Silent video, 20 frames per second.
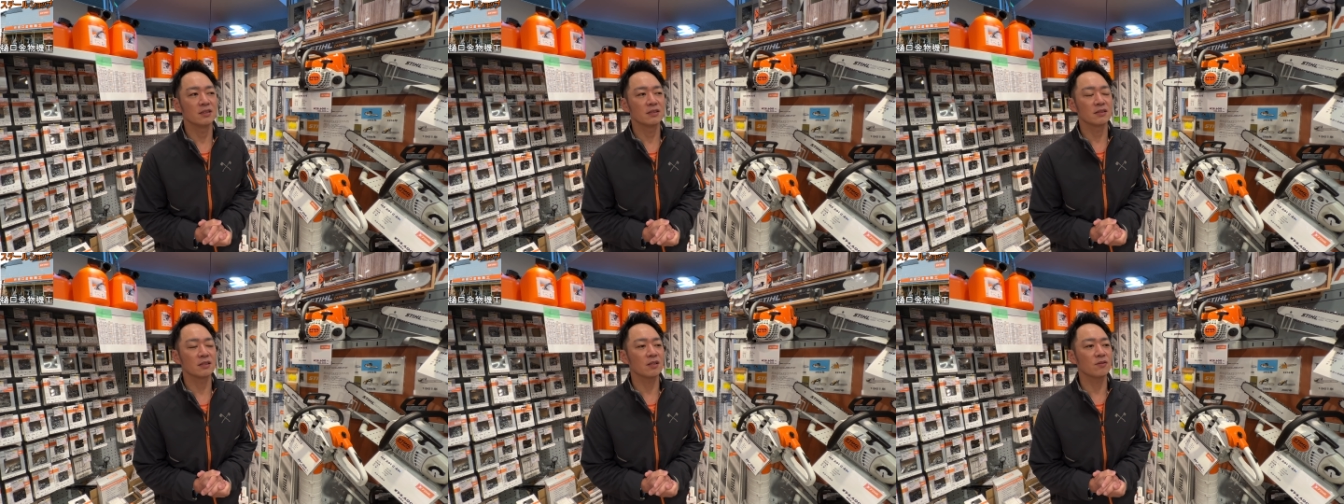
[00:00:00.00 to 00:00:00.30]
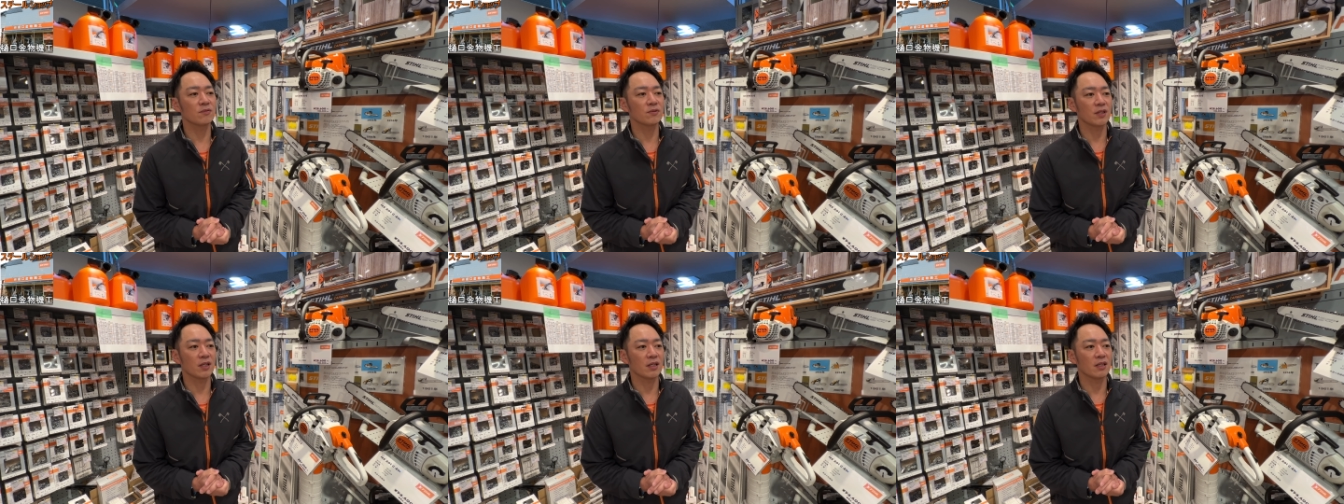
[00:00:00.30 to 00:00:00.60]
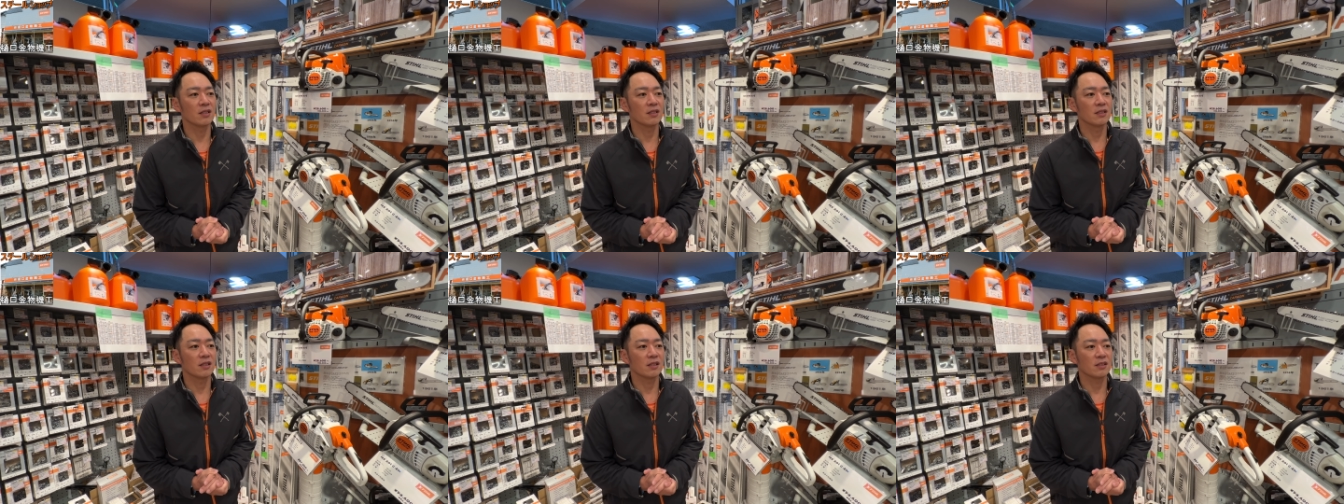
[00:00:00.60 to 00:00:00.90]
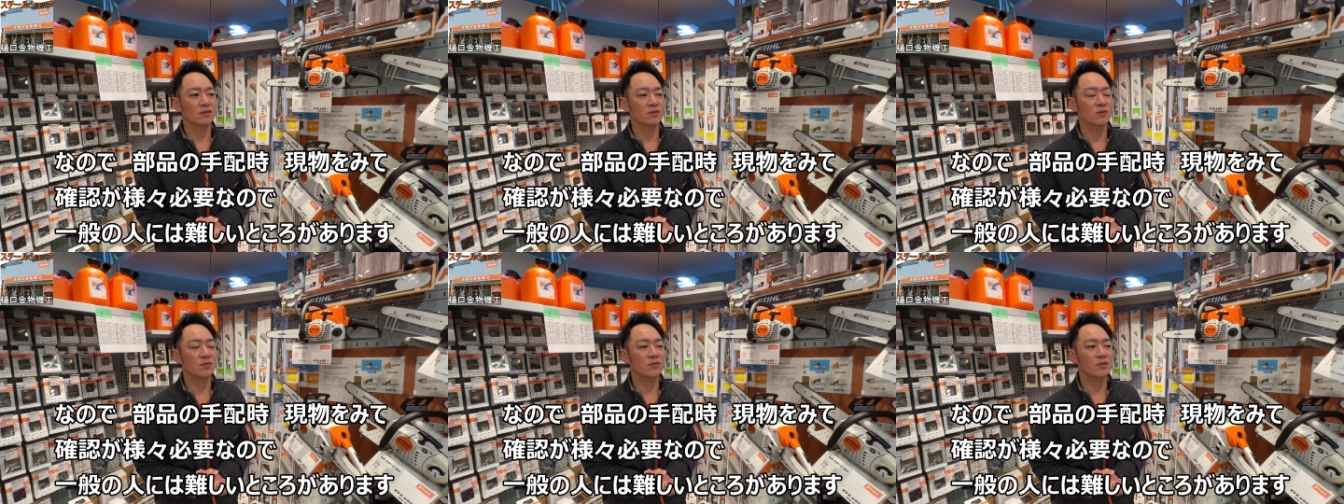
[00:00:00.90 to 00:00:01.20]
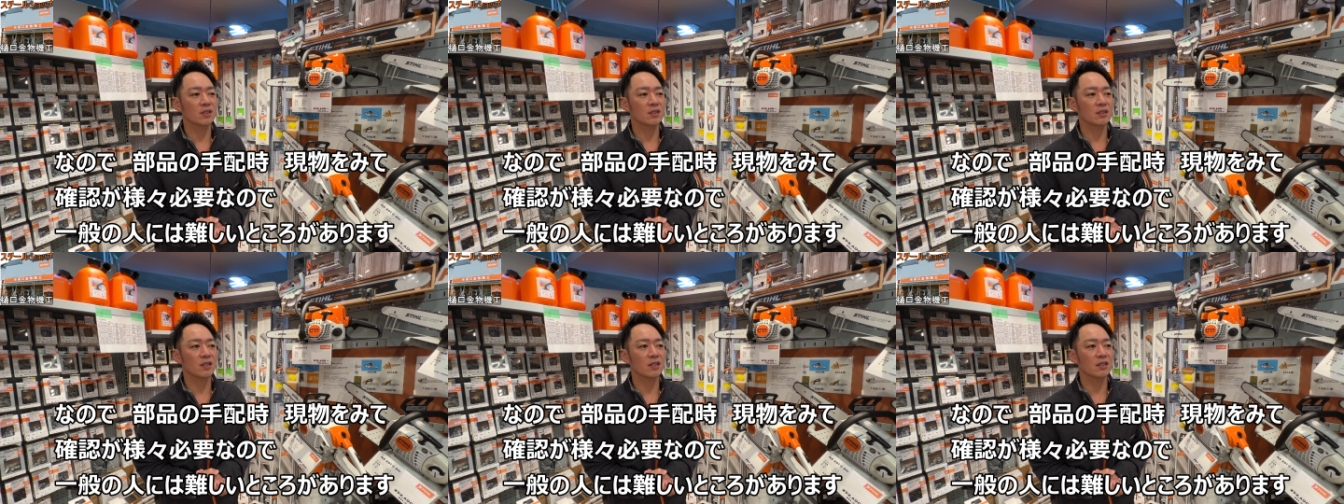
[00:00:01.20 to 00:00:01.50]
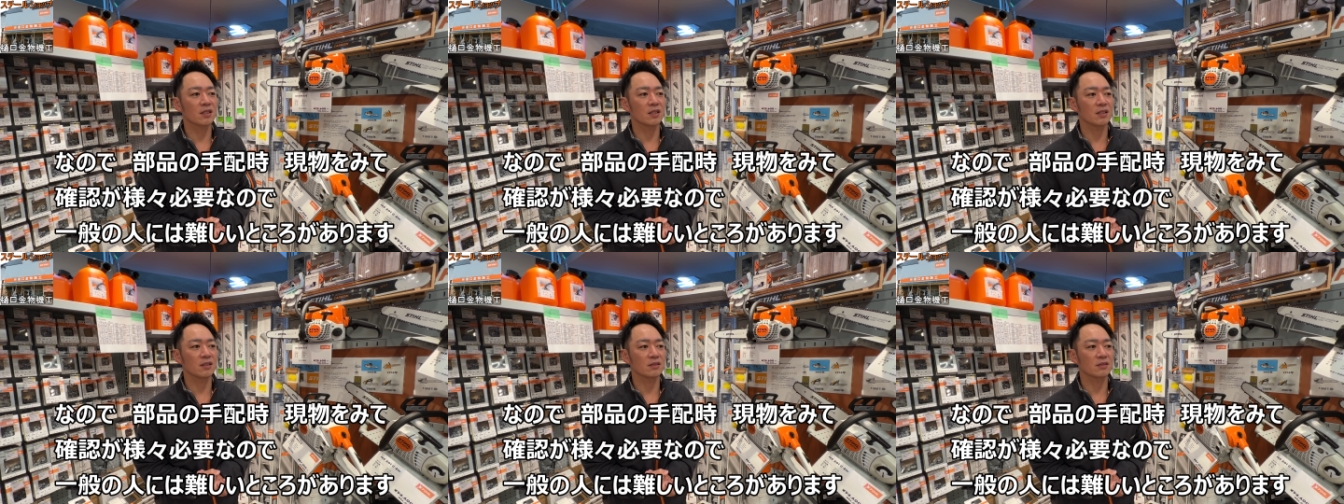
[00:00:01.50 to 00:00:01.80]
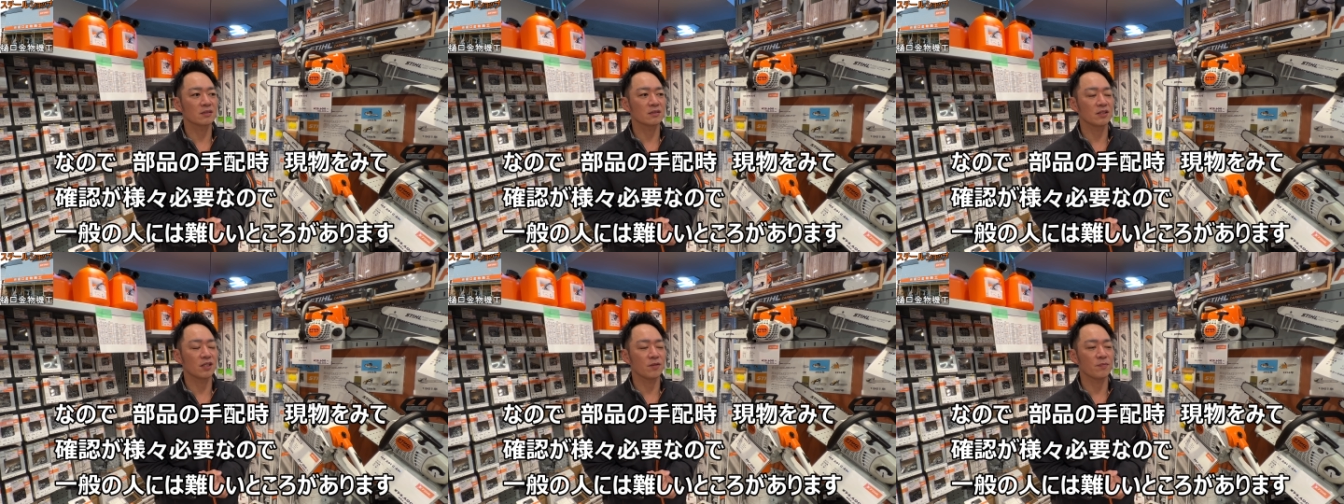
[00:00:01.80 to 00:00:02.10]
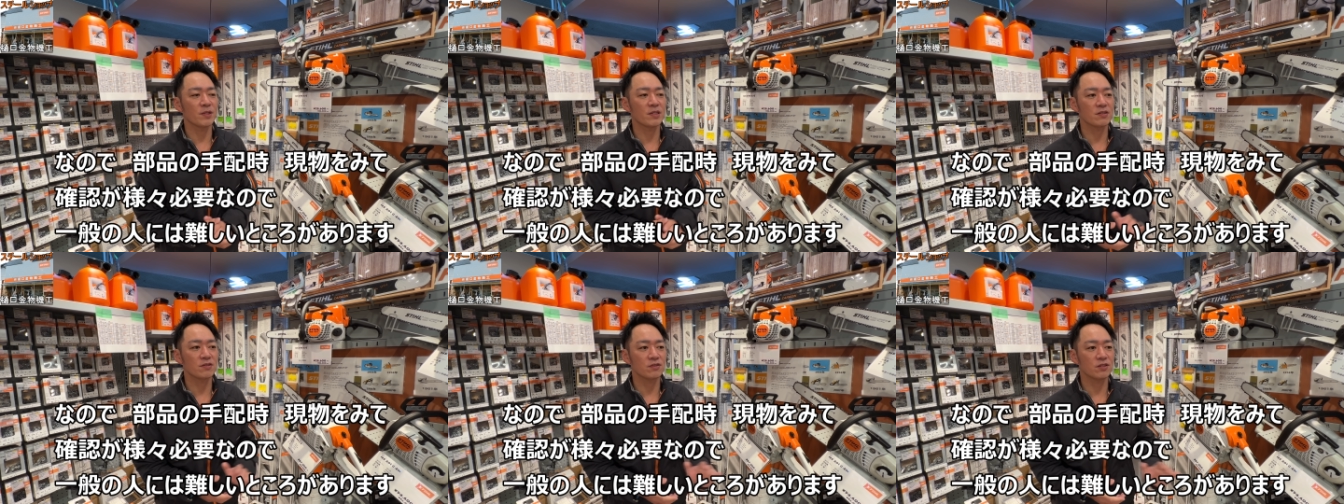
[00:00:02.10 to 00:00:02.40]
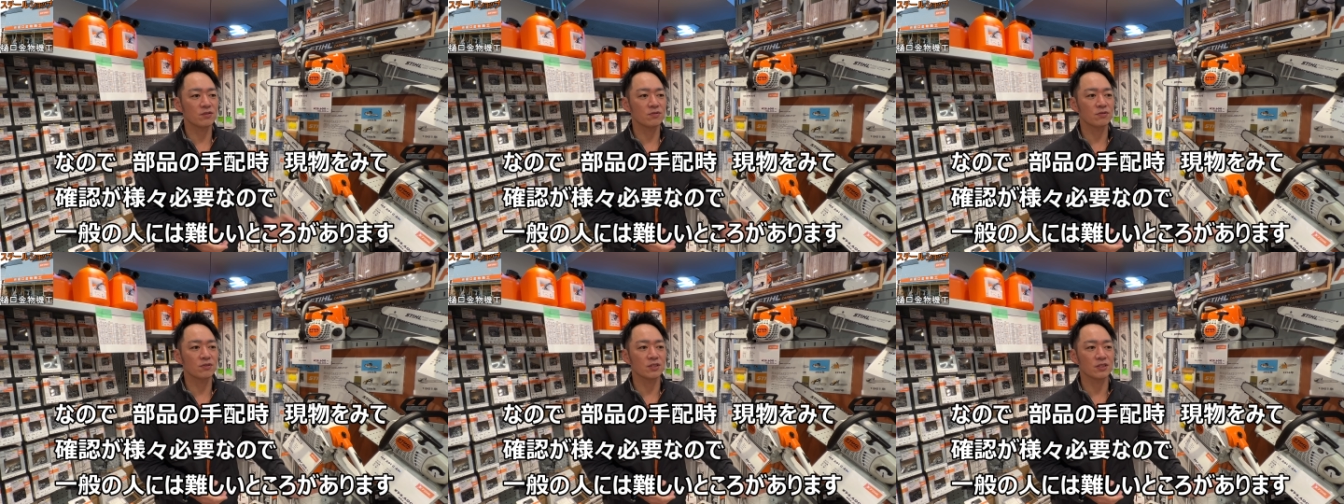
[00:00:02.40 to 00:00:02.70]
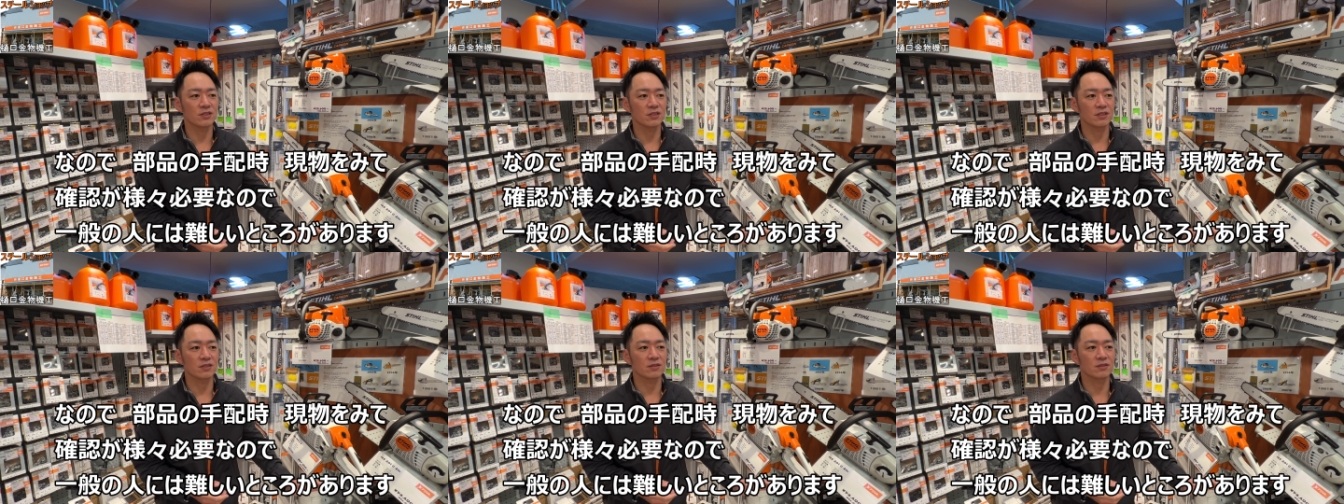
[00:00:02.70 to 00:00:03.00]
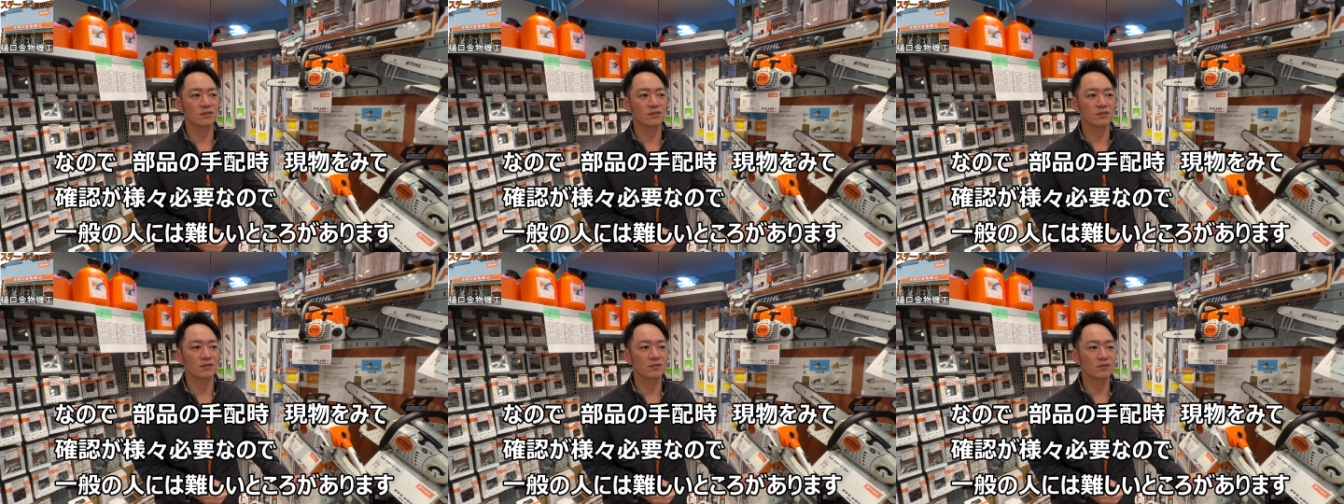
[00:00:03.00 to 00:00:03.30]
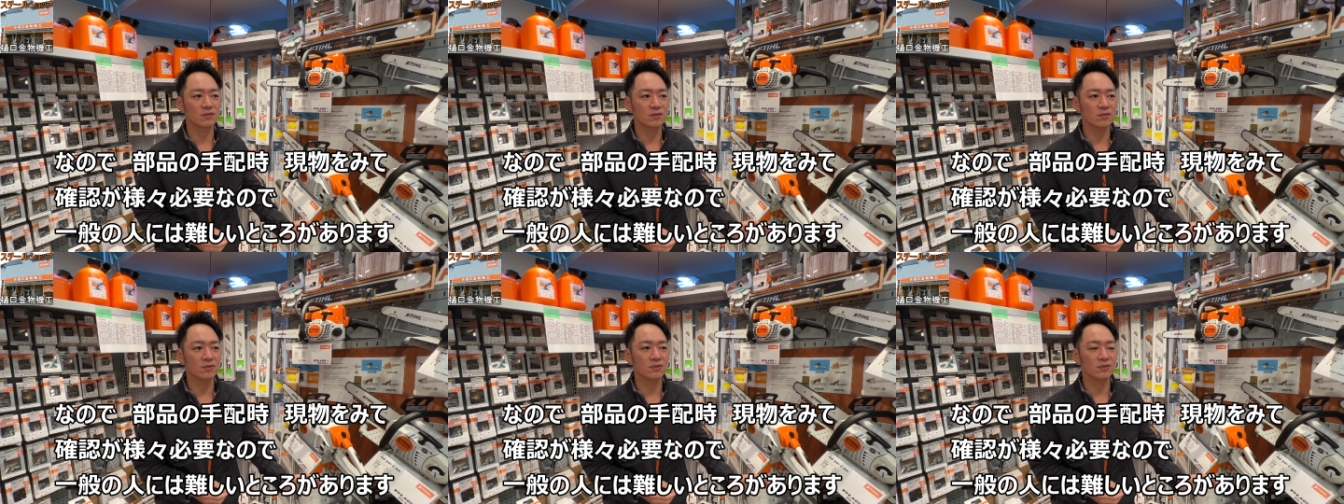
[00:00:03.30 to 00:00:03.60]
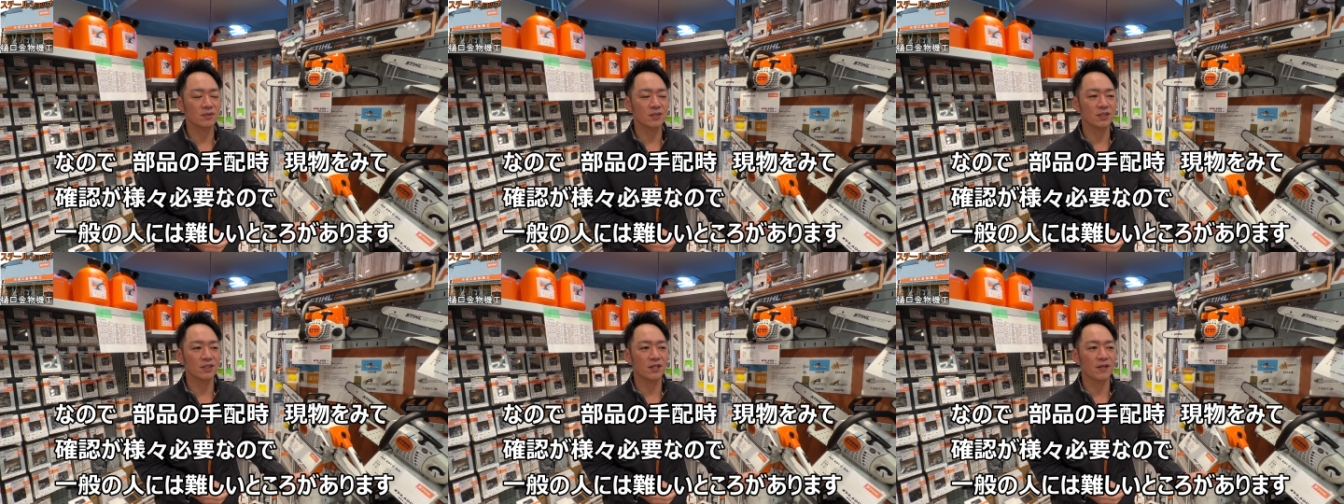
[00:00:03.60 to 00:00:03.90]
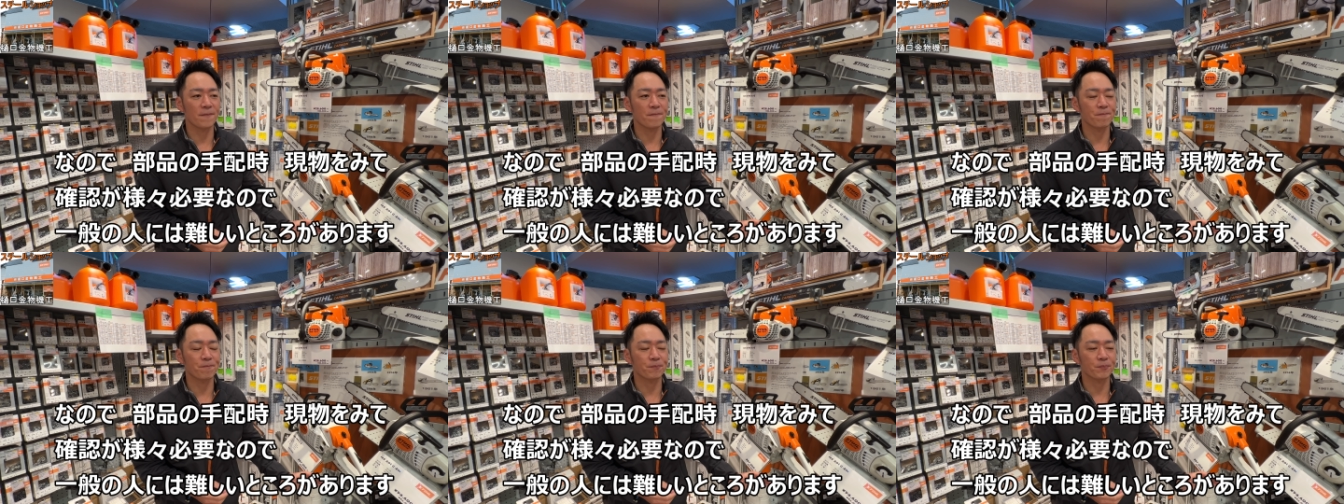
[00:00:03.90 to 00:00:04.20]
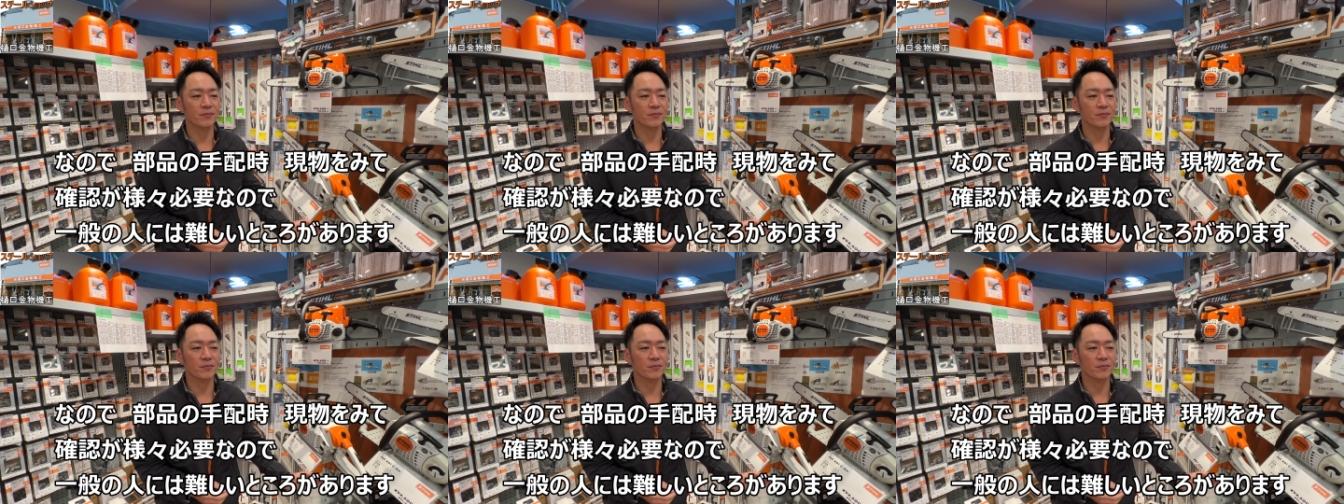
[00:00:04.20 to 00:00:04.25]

なので、えー、そんな中、エムエスにひゃくろくじゅういち はずっとそれで、